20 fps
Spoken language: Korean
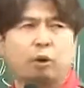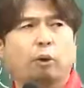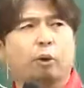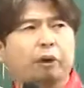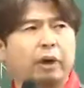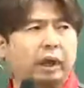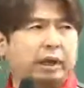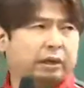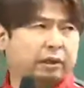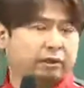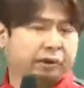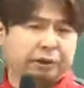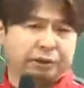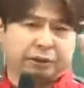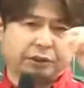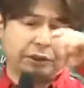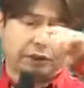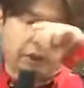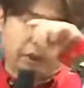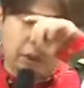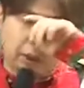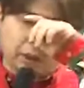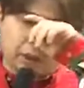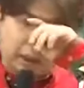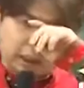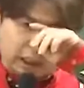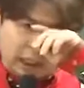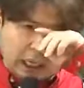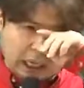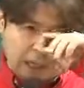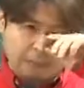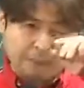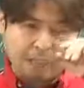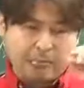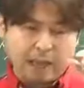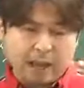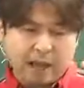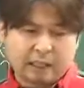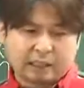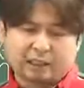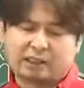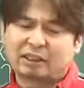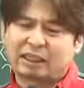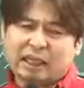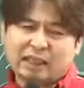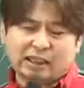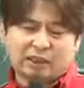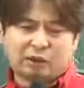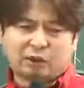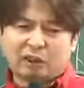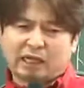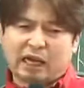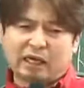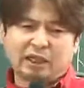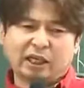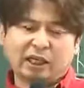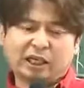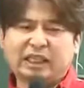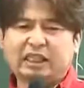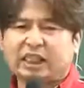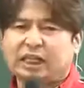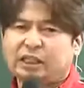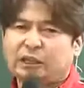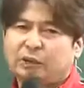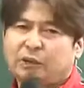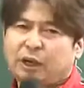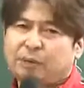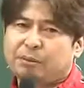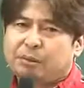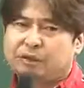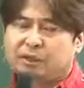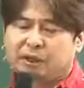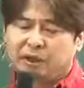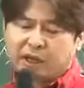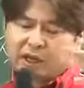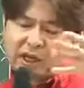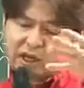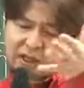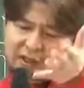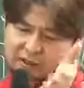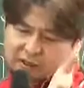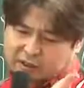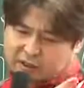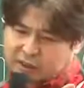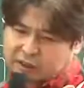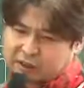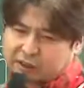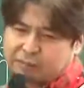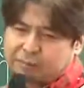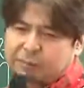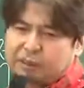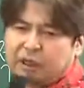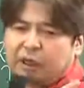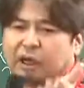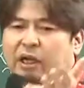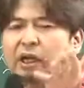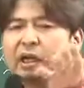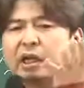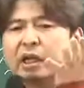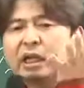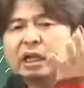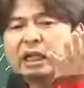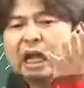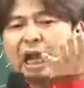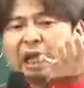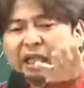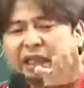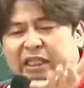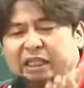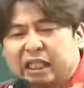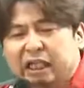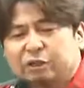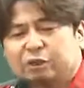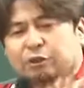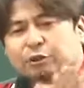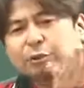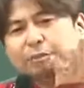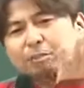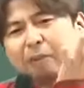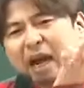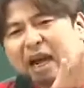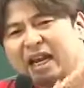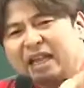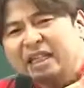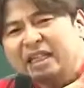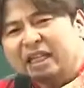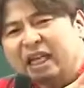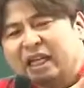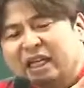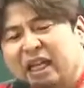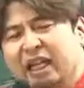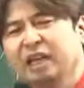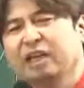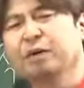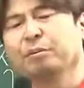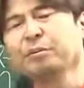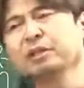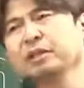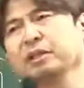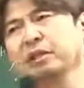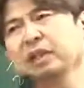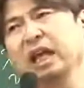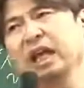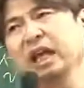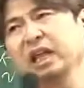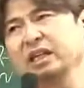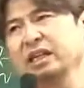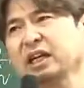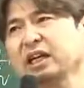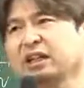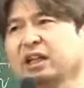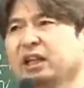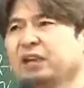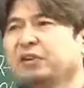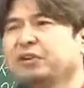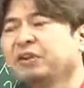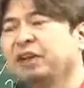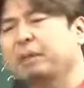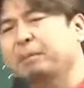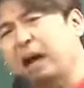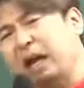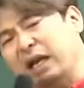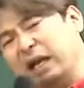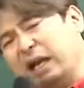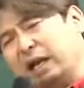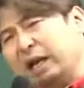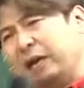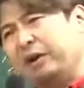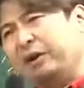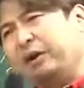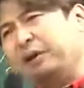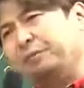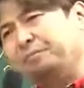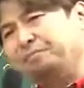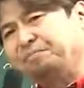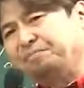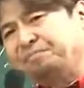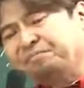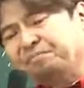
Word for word: 올해 그거였죠. 제가 그 사실 그 작년에 2차 지도하면서 선생님들을 야 2차 지도 좀 빨리 시작해 이러면서 얘기가 시작된 건데 만약에요.